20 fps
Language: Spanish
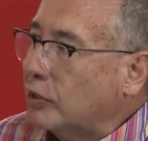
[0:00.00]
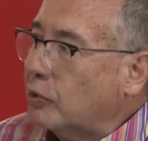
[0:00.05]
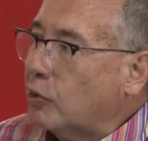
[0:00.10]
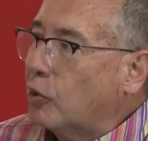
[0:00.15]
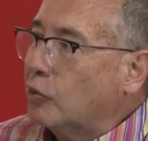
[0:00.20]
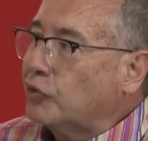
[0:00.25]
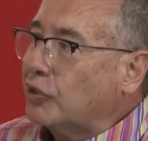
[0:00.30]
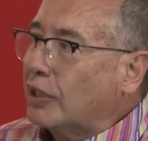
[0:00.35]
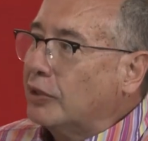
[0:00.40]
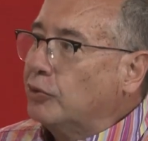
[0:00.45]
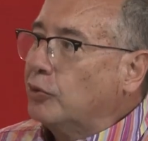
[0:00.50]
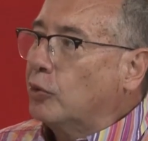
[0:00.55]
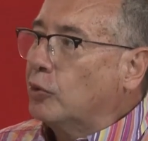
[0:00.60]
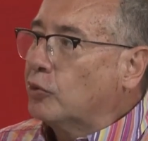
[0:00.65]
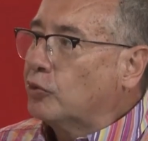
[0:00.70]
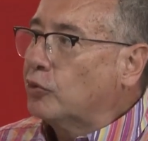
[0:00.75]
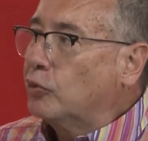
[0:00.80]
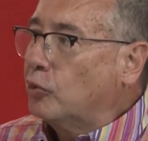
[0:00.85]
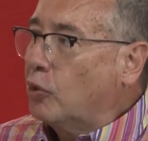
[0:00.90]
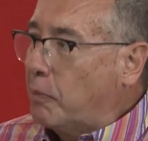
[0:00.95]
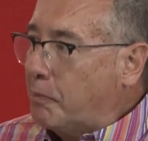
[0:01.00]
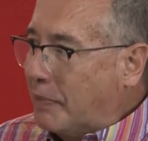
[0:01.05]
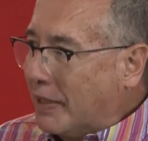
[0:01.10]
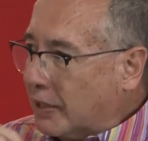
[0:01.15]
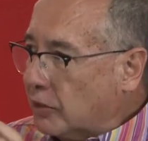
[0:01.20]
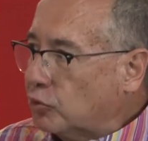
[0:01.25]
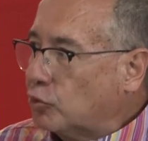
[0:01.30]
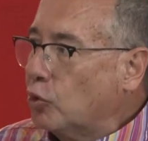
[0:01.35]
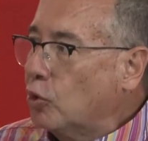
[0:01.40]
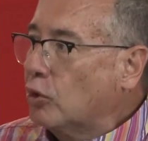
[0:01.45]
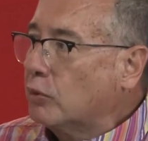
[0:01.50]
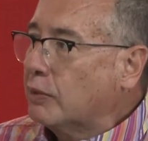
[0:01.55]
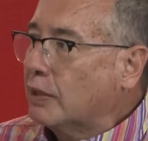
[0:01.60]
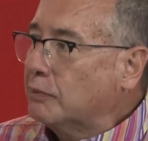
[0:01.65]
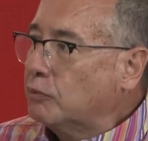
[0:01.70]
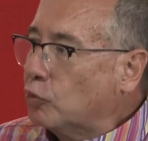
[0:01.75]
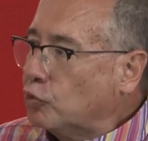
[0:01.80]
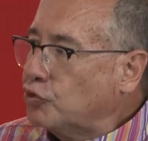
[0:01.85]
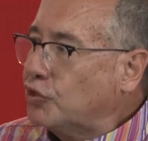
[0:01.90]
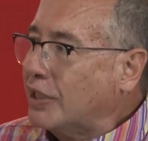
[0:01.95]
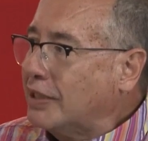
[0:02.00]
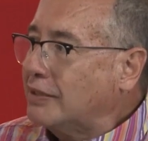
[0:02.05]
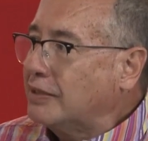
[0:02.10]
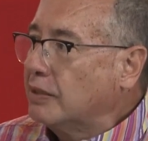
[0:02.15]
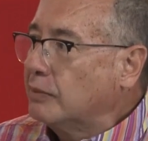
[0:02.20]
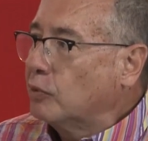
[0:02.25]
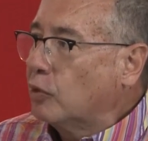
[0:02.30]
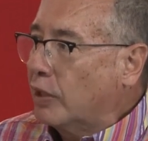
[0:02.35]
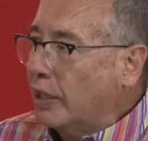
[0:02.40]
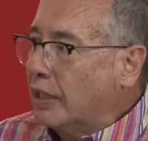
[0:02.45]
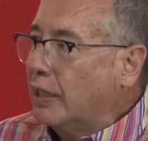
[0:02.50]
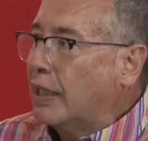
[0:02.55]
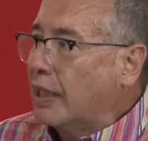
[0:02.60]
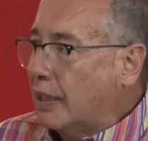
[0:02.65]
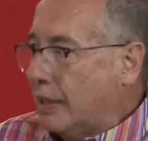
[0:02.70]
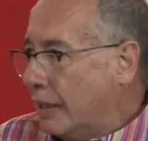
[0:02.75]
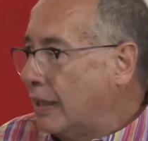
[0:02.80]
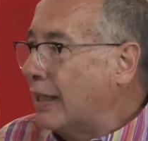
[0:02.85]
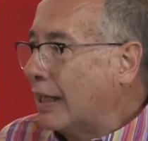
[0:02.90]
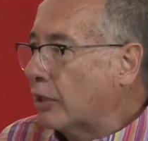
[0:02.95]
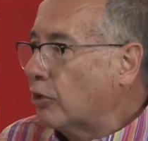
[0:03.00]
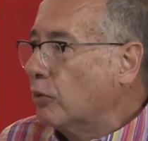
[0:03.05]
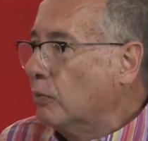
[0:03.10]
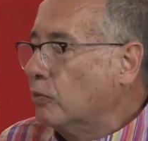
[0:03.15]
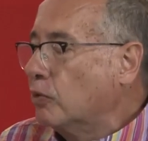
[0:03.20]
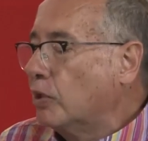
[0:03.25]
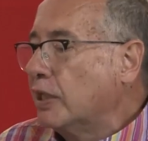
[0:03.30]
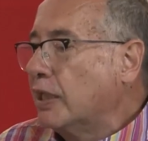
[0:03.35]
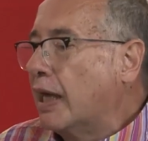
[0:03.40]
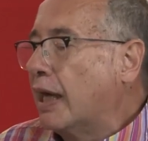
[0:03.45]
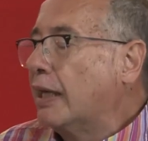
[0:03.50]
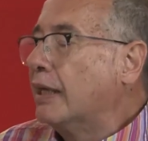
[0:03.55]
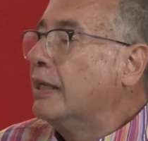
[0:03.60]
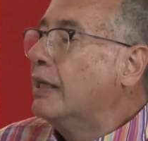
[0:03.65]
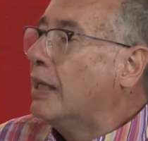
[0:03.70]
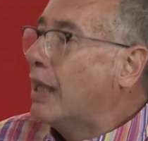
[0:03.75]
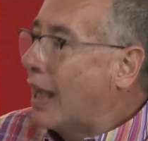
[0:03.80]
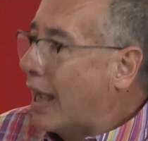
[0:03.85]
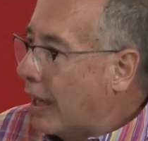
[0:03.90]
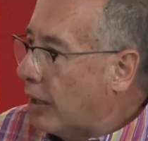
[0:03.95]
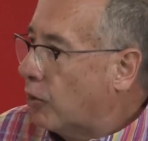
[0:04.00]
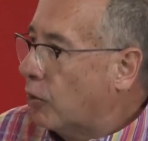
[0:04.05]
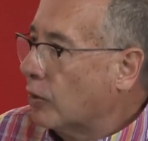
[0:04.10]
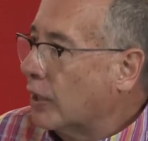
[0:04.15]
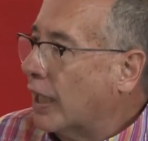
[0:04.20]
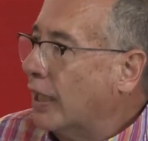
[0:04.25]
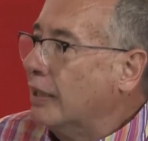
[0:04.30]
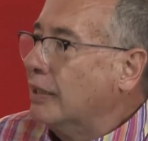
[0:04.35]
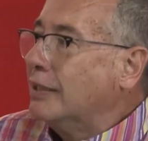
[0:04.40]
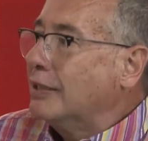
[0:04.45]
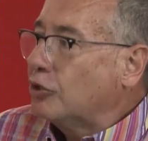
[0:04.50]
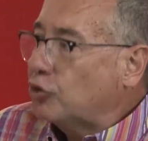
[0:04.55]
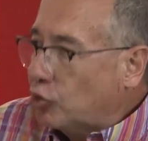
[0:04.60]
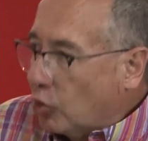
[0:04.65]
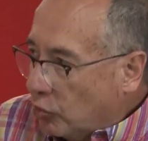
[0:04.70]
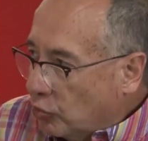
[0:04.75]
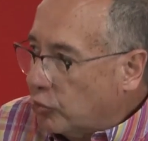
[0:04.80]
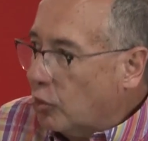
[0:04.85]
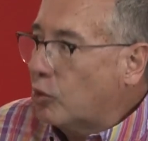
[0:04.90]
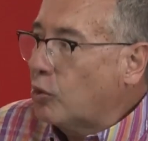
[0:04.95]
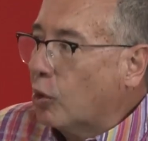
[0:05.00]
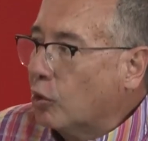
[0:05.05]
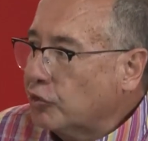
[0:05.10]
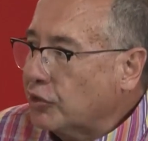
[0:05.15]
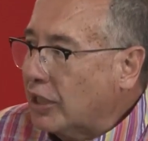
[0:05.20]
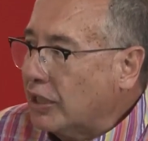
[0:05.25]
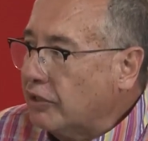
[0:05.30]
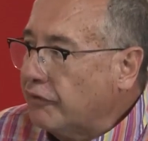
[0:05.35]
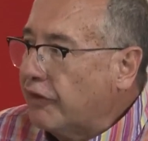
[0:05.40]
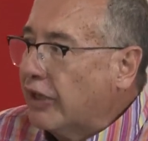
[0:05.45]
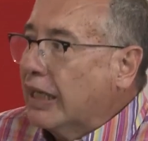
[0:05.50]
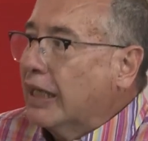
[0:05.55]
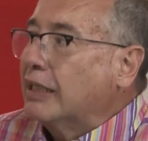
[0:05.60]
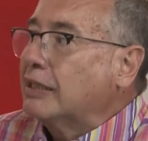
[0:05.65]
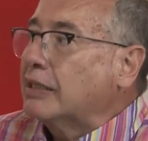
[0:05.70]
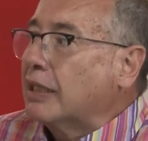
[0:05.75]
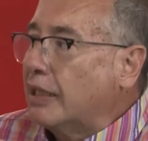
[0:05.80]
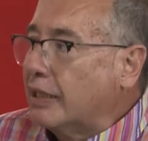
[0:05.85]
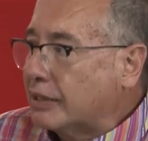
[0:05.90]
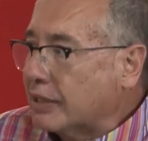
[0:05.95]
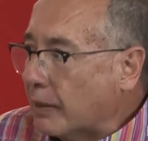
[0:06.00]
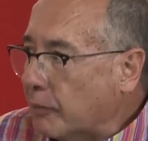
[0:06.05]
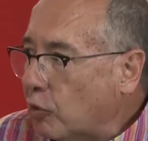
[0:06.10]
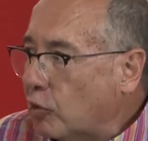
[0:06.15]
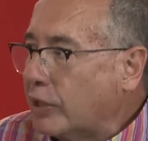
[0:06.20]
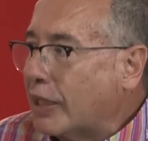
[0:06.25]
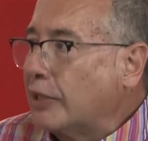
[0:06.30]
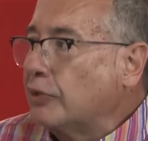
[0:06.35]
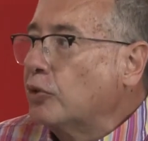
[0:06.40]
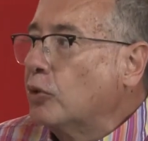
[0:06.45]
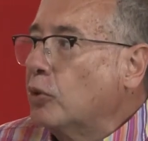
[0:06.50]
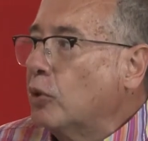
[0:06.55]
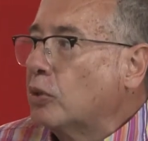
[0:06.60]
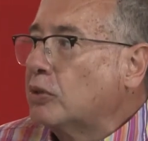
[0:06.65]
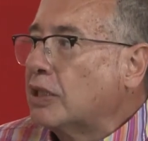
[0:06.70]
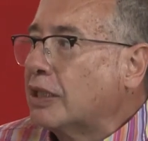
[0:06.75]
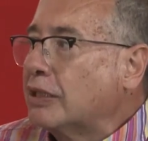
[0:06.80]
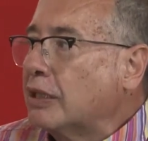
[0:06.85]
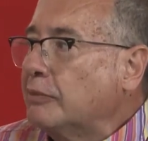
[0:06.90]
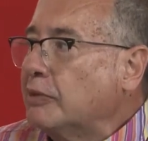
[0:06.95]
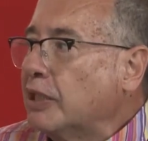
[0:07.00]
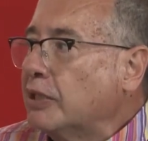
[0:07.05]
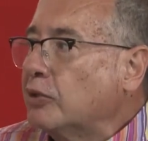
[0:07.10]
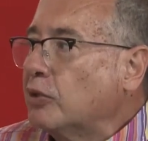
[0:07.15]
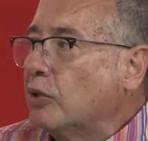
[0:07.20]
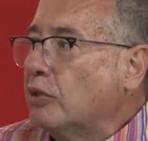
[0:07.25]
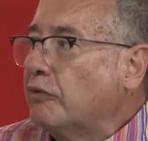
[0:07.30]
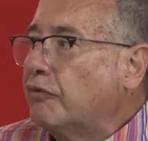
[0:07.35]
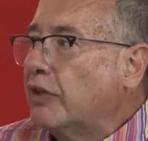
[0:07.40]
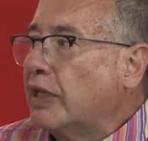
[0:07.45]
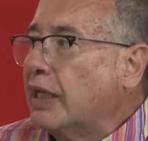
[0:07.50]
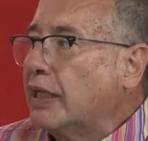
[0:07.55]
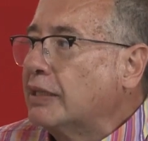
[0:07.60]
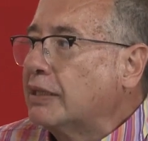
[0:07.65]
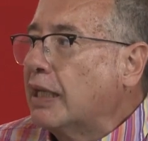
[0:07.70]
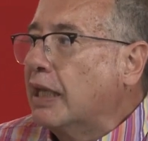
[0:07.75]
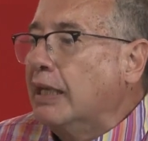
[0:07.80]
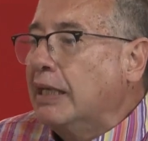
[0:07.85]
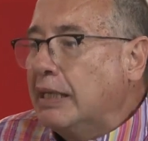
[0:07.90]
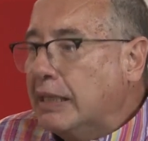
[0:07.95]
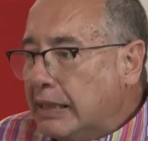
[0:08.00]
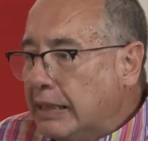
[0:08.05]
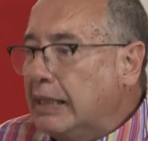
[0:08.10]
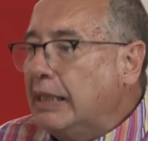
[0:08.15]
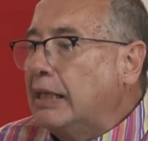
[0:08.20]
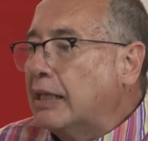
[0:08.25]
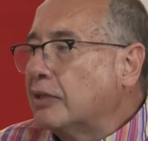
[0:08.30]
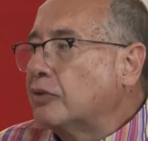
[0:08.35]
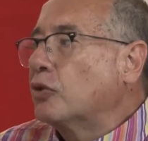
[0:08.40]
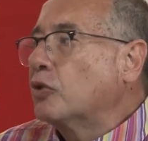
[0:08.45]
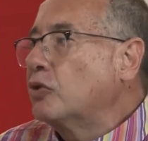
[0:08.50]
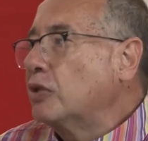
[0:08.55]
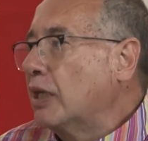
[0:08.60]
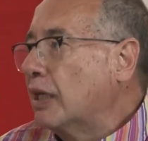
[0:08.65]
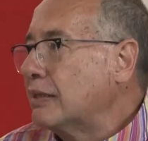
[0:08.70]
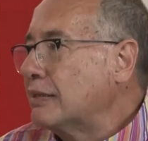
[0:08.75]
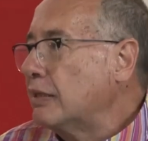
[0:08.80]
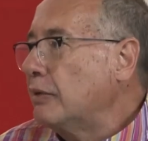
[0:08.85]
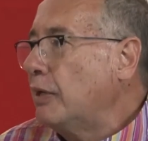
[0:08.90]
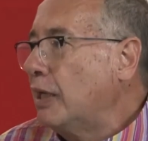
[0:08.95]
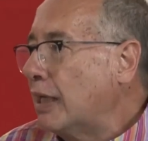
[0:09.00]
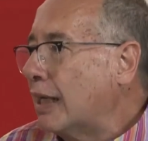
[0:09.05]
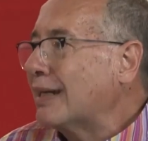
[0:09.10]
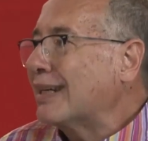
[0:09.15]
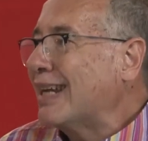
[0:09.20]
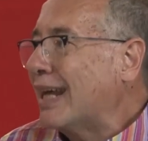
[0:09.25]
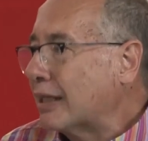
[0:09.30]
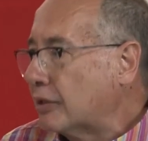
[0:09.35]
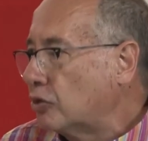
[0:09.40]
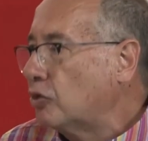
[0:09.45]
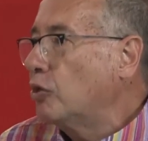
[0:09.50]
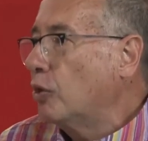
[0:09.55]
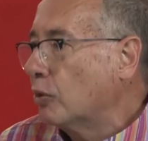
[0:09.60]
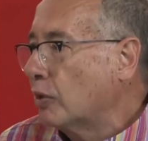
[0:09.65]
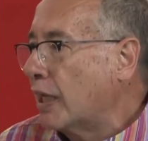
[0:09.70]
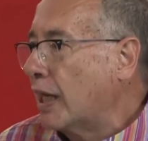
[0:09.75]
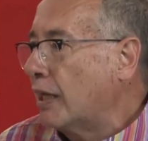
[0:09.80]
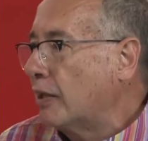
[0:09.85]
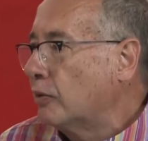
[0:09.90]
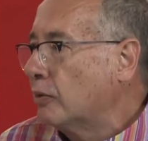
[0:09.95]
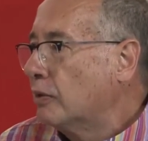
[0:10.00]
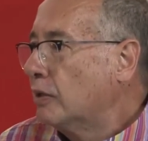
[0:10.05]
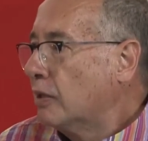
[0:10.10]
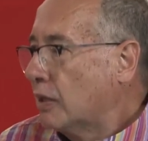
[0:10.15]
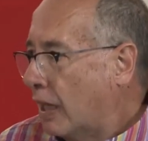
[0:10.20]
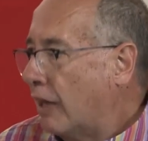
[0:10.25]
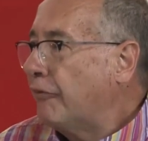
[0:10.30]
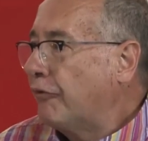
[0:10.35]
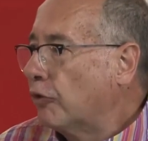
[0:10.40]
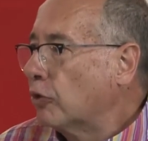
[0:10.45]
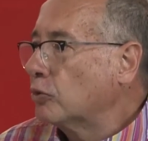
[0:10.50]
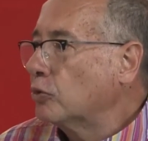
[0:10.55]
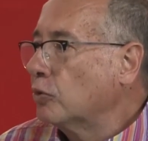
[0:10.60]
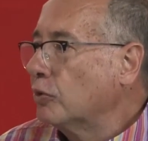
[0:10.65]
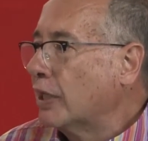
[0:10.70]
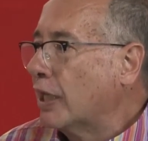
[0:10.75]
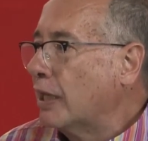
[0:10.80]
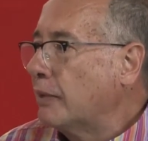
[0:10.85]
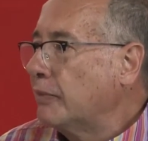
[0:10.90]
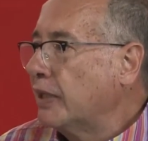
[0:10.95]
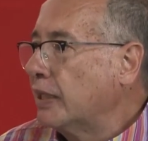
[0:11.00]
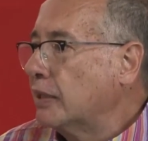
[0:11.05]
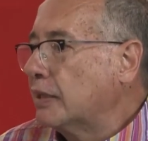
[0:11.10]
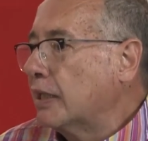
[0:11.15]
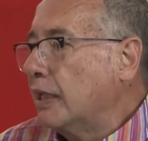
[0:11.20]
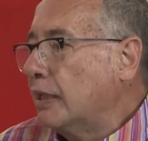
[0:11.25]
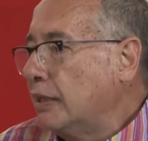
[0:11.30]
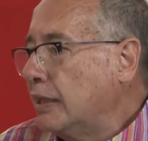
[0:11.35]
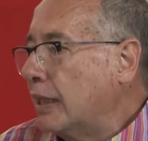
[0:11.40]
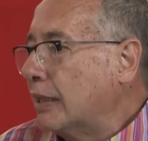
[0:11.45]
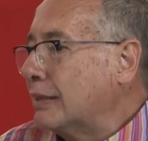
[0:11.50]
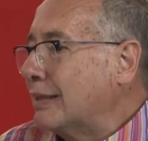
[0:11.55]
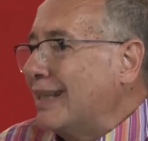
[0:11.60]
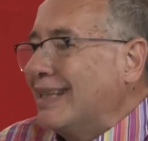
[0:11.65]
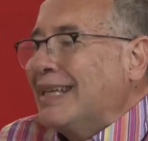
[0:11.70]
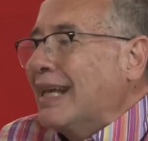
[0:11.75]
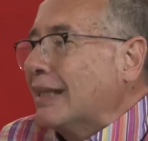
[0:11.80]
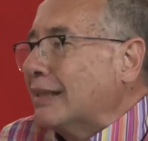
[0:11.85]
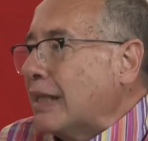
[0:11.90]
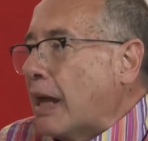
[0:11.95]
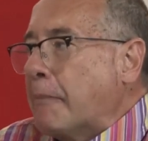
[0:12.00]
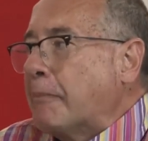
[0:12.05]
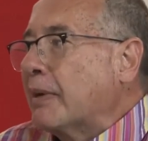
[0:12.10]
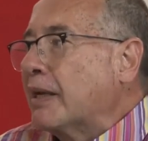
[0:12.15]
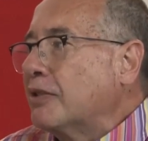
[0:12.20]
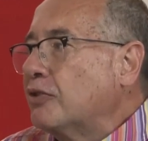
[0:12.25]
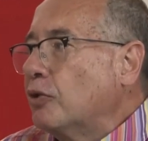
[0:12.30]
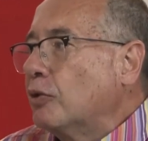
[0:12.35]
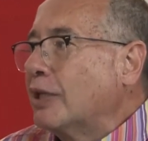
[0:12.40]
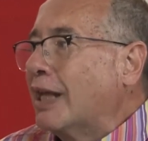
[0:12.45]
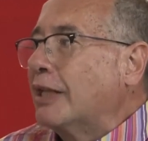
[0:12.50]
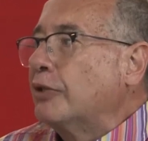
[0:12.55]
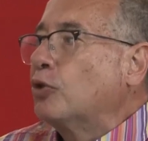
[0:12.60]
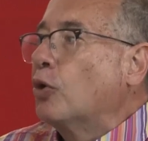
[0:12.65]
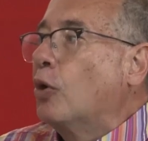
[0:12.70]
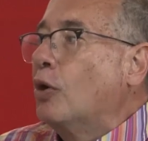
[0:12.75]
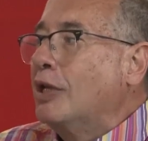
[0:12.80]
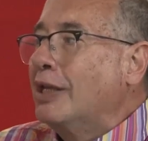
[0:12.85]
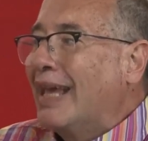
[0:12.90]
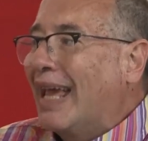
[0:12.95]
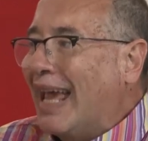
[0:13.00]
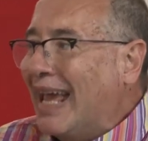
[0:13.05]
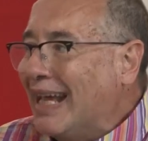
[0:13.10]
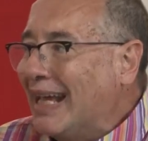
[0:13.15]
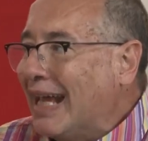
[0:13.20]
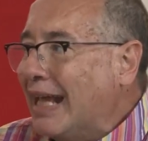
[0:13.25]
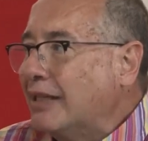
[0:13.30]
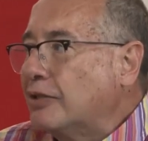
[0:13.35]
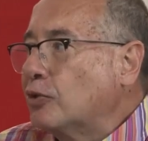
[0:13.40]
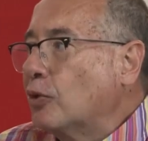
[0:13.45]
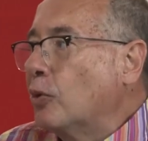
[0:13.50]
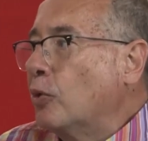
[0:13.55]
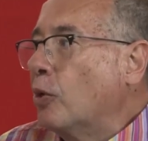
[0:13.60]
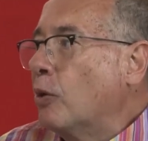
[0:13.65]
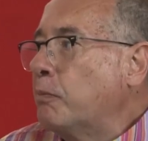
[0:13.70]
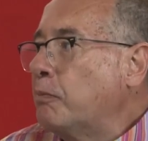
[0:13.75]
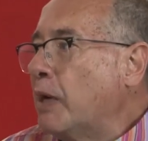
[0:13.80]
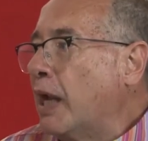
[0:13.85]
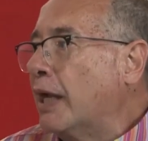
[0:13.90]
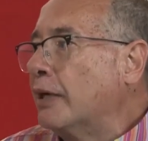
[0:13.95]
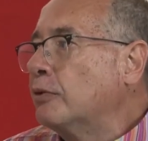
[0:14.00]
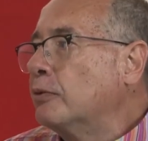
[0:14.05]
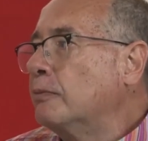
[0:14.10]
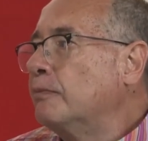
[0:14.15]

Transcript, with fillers: de cosas nos, nos perturban muchísimo en, en las comunidades. Ahora, son dos cosas diferentes, le estamos dando dos tratamientos diferentes y la sociedad civil ha reaccionado, afortunadamente, y, está presionando en esos dos. Bueno, pero eso es